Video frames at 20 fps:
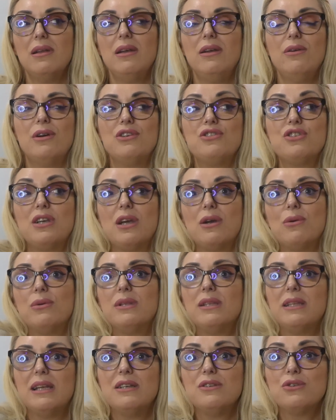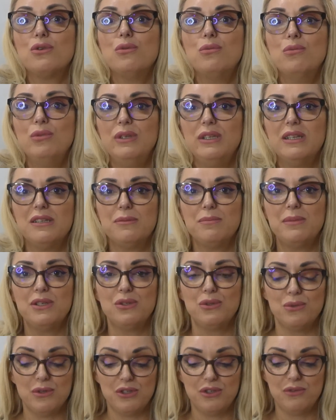eu acho que acontece com muitas
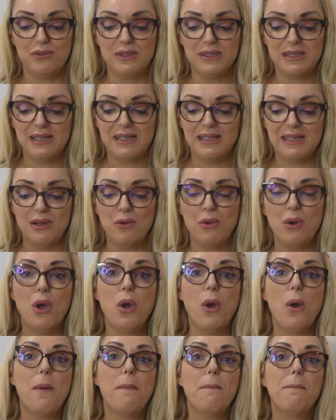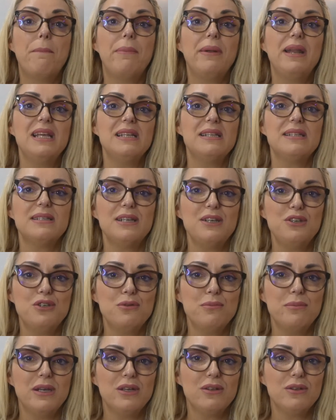pessoas de você ter
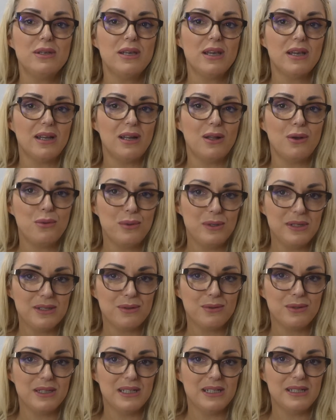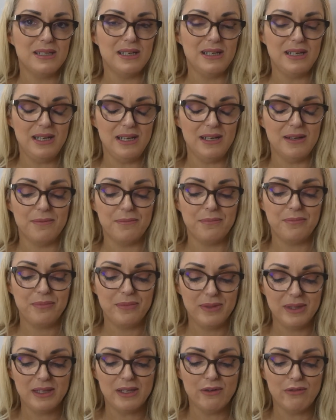pressentimento que aquela coisa aconteceria?
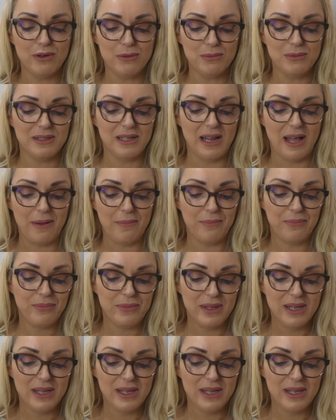Então vamos lá.